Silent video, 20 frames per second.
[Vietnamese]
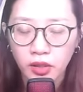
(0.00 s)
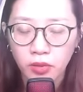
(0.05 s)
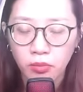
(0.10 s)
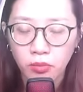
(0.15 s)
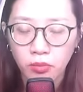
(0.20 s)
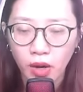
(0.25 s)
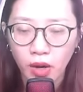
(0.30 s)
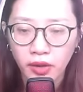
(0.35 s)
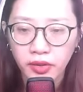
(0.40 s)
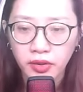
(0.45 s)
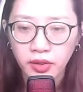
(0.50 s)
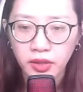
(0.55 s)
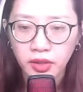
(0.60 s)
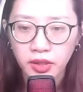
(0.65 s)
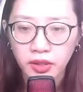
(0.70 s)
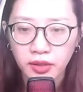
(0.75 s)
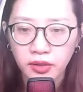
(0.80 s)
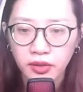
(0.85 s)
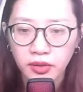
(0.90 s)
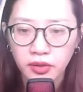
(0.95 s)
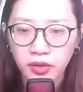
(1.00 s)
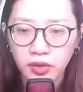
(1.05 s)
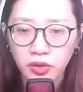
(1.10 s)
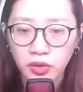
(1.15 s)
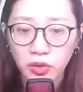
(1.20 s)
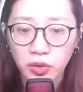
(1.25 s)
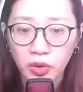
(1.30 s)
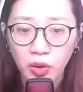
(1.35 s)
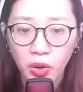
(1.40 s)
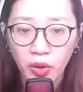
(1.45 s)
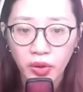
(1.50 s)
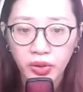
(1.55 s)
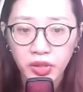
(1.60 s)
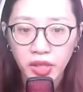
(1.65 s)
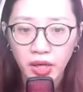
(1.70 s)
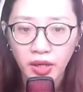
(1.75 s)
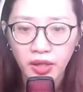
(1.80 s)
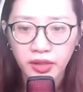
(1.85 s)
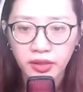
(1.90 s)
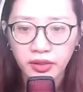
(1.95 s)
Mọi người, ôi
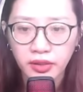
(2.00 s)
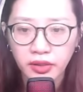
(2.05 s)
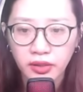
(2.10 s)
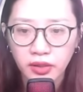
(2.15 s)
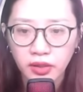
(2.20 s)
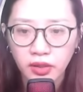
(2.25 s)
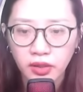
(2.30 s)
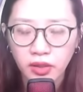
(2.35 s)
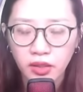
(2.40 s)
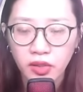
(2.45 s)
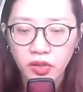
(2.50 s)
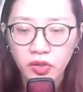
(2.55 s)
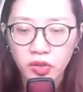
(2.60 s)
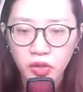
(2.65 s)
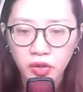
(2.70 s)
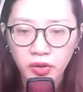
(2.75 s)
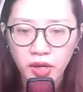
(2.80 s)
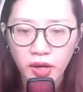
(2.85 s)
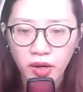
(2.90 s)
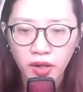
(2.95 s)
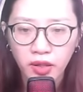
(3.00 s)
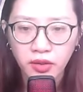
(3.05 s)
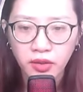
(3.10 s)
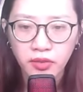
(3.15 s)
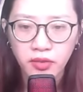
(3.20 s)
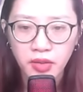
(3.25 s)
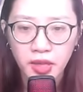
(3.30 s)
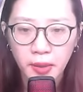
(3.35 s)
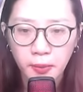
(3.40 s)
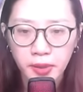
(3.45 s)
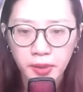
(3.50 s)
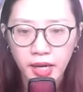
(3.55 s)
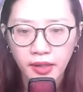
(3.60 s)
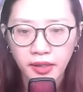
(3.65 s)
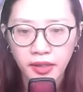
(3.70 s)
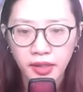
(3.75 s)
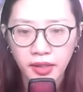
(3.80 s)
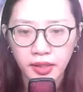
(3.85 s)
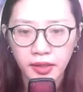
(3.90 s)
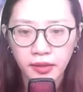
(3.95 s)
trời! Trước đó Lâm Gia
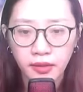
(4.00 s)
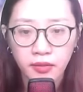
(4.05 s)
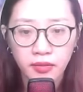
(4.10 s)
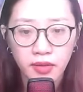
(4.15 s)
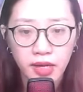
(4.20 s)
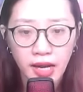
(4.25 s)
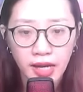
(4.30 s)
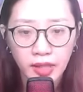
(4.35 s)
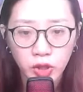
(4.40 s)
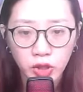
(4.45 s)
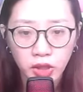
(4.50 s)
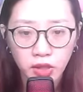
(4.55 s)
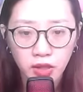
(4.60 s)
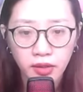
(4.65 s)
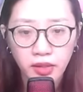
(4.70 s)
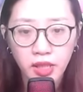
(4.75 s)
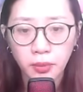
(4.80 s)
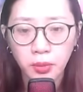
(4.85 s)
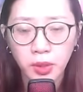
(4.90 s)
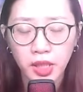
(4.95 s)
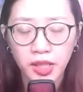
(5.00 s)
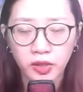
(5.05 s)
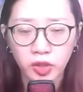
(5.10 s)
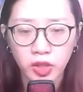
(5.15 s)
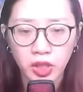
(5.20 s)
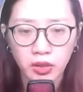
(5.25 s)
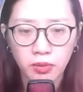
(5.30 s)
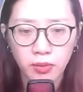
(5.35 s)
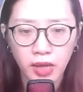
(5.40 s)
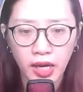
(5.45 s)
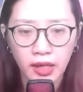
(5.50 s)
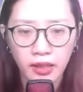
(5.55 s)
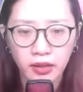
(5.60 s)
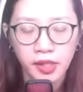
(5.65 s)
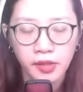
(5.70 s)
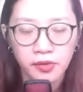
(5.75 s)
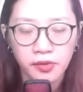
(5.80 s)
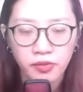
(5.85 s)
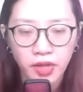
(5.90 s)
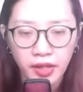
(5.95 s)
Nghị là sơ cấp thiên sư mà,
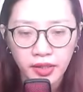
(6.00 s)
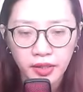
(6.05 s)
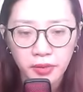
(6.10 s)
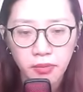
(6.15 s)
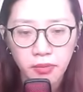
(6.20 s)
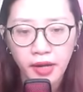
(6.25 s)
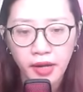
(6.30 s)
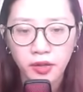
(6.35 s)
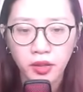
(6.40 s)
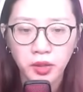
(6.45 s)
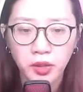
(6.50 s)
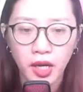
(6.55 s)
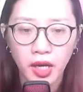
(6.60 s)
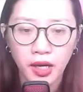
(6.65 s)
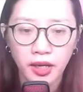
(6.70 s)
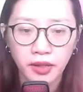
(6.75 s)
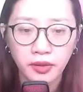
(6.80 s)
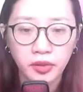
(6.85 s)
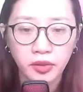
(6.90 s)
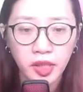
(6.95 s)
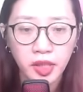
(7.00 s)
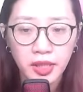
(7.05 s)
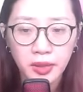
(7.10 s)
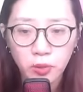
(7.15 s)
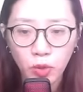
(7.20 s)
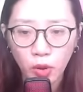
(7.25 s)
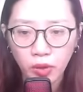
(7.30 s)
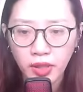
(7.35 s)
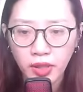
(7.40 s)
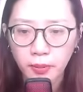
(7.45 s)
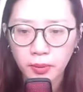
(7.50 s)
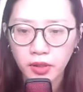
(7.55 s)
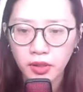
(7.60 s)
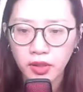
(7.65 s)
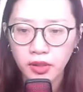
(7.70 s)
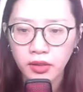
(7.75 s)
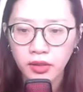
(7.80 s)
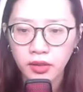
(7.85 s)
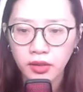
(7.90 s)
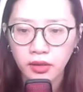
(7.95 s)
vậy mà có thể tiến một cấp
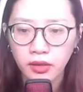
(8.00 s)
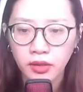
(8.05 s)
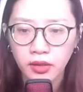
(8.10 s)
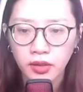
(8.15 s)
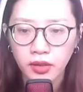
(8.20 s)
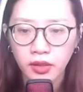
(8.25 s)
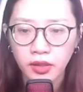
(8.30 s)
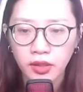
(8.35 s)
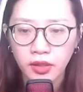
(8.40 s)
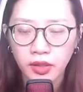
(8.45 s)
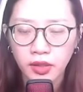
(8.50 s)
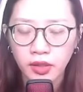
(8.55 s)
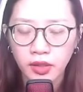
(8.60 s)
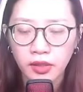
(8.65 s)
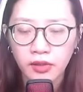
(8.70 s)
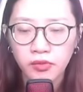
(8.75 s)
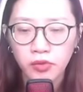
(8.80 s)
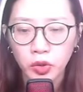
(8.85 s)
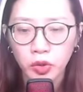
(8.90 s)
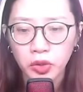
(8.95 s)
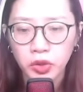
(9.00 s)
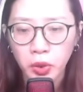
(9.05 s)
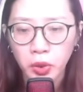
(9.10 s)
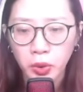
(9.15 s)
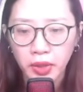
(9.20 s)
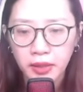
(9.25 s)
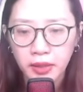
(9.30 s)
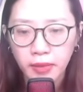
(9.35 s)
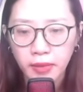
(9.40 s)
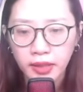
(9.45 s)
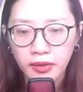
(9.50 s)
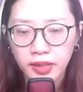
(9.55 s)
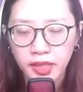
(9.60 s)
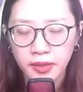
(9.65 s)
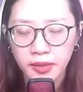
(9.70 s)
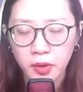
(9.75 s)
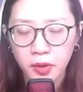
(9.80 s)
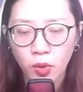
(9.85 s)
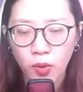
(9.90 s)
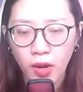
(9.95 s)
ư? Vô số ánh mắt
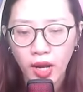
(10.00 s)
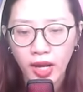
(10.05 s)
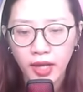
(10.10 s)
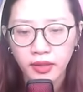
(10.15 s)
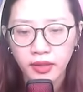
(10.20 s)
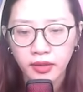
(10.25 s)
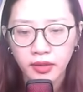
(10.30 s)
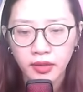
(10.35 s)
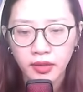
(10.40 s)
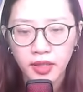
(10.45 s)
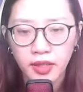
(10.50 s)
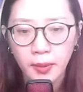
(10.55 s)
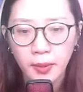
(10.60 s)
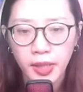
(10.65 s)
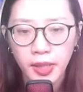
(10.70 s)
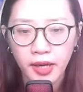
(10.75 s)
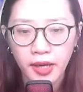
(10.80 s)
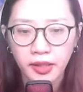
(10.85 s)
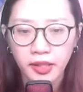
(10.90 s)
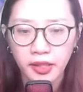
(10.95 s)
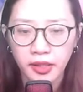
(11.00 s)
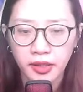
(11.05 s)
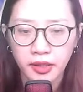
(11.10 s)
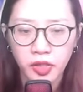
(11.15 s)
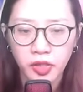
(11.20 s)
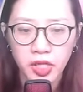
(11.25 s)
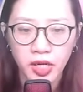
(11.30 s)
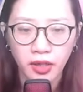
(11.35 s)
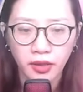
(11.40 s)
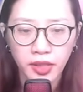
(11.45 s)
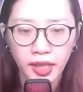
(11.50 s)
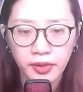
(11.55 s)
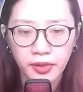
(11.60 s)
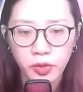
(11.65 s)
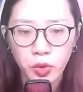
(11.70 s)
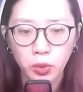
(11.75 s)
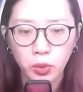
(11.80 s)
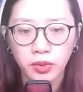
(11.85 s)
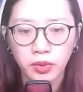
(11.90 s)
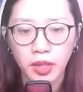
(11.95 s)
nhìn qua, Lâm Gia Nghị trở thành
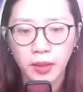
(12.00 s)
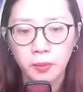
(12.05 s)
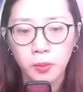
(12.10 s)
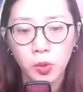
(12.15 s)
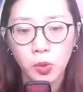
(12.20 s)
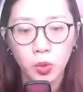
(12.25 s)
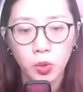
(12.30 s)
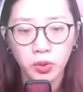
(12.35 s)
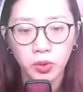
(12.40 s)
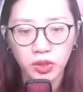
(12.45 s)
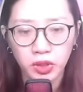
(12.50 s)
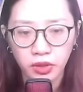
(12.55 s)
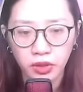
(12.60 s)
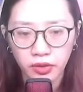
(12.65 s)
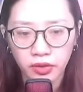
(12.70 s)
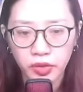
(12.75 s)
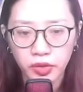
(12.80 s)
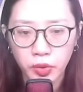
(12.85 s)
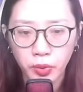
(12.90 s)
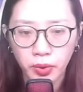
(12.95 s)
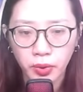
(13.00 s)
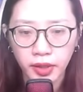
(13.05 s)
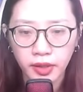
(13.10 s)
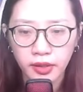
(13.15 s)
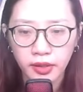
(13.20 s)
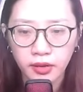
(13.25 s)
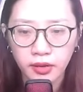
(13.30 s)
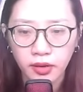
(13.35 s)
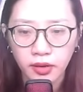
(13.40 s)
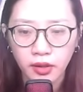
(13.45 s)
trung tâm của sự chú ý.